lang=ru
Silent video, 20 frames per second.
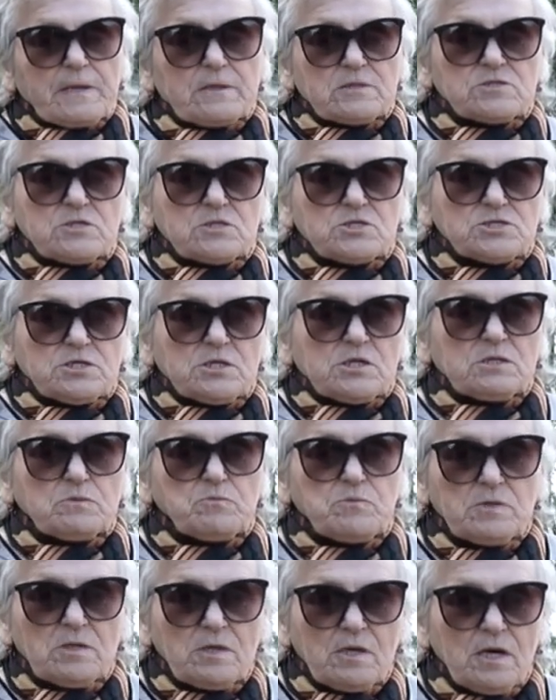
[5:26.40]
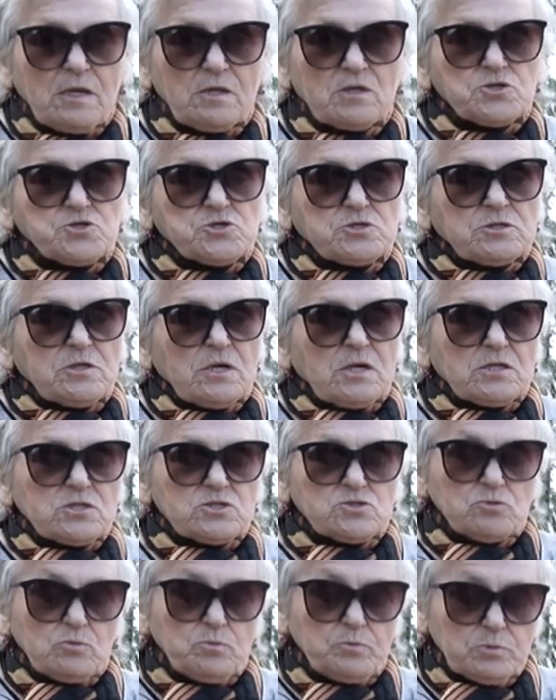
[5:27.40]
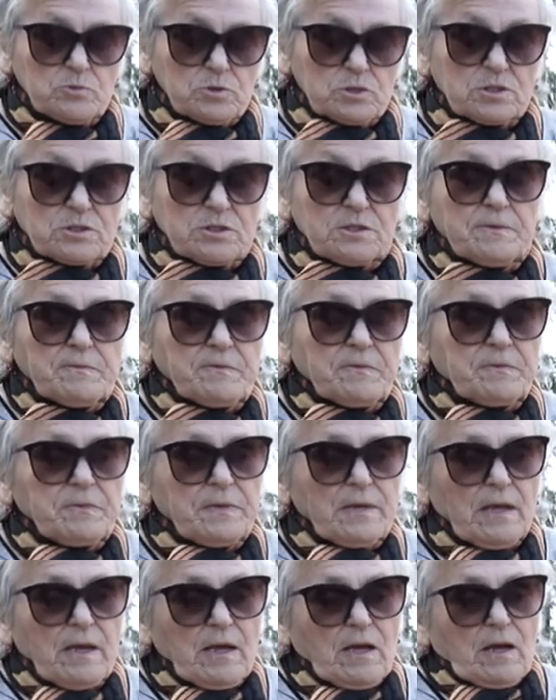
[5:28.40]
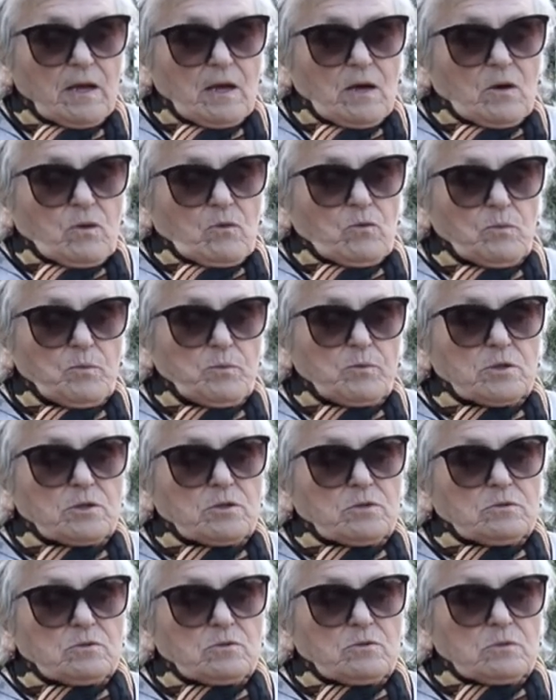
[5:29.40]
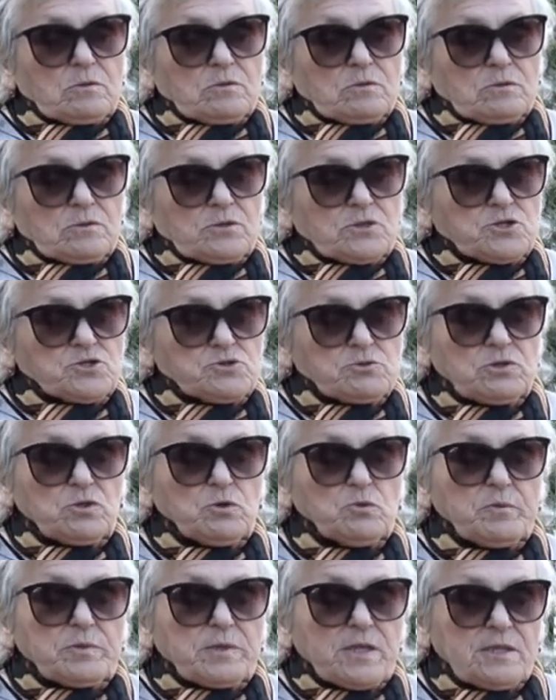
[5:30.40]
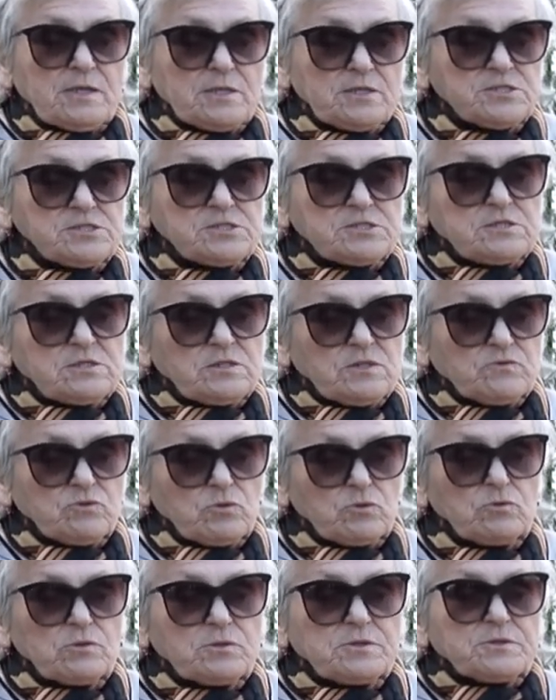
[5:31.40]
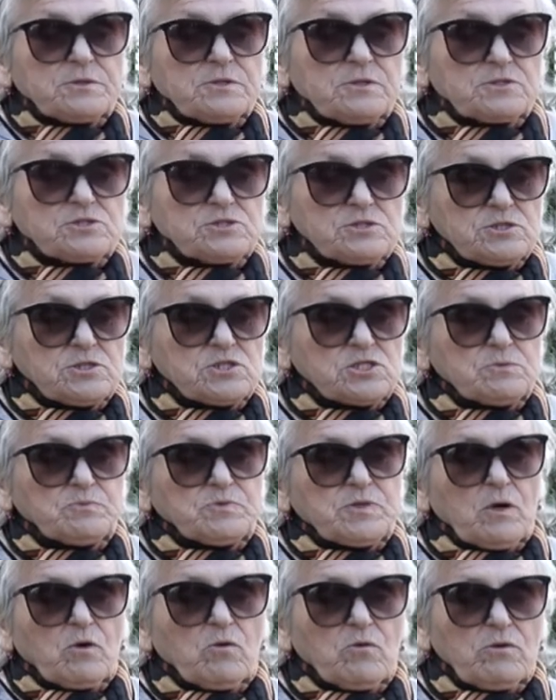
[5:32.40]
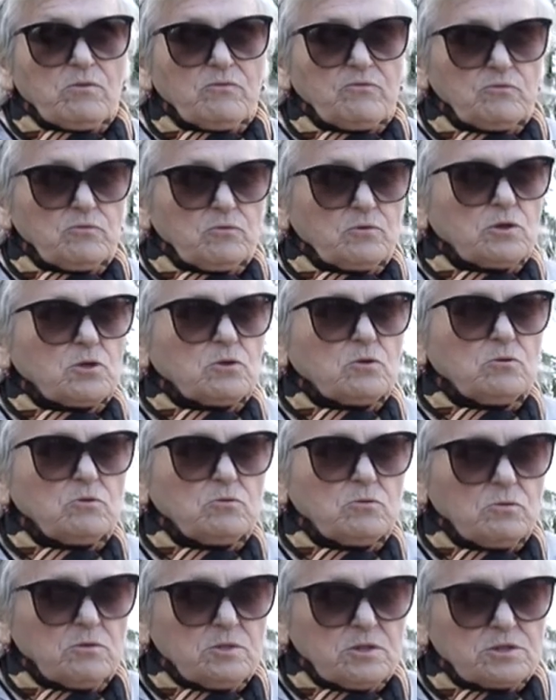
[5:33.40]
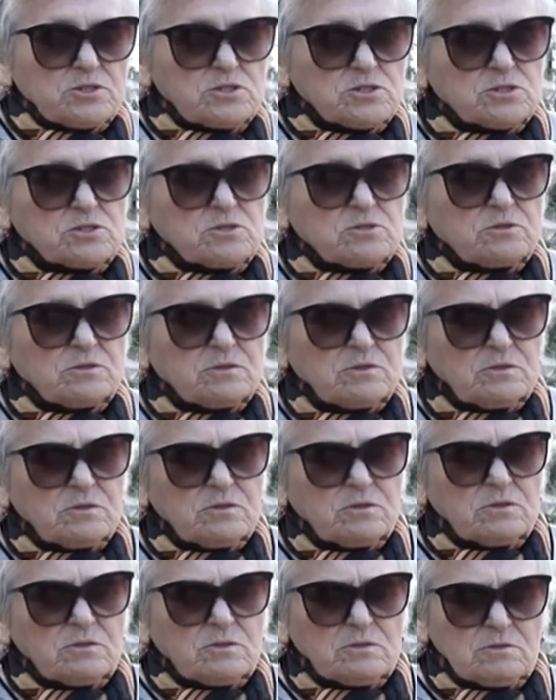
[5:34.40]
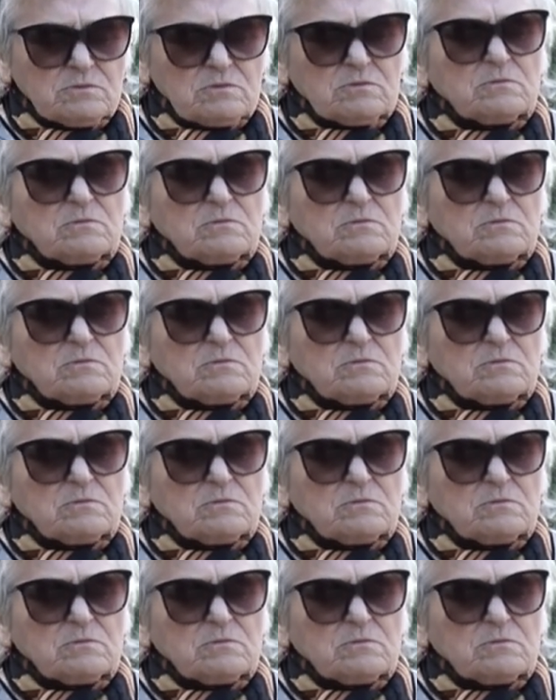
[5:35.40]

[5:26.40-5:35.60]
сажает меня, и начинается уборка. Убор... Еще не убрались, и вдруг слышим такой вой, голос э,